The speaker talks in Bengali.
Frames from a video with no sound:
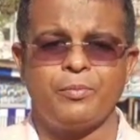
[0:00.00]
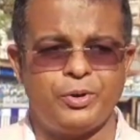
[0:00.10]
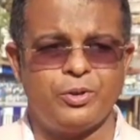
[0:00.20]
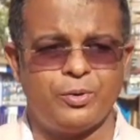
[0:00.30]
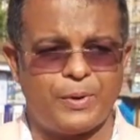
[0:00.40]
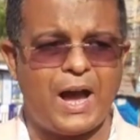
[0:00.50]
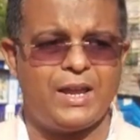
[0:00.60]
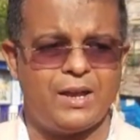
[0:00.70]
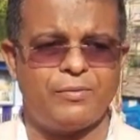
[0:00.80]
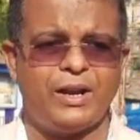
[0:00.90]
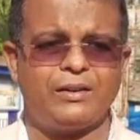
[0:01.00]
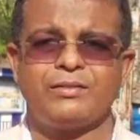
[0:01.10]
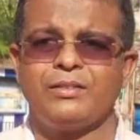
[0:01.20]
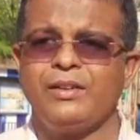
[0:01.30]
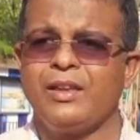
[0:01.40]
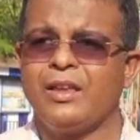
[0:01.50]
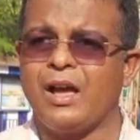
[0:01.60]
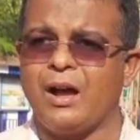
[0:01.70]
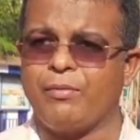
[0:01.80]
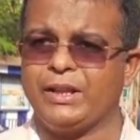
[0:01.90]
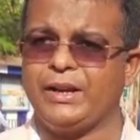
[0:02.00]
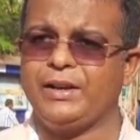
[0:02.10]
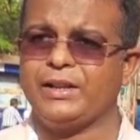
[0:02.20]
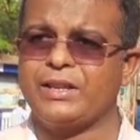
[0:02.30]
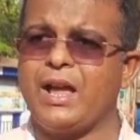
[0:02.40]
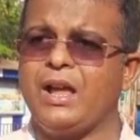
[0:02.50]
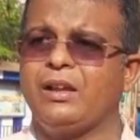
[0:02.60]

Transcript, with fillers: প্রিয় ভাই আমার আমাদের নেতা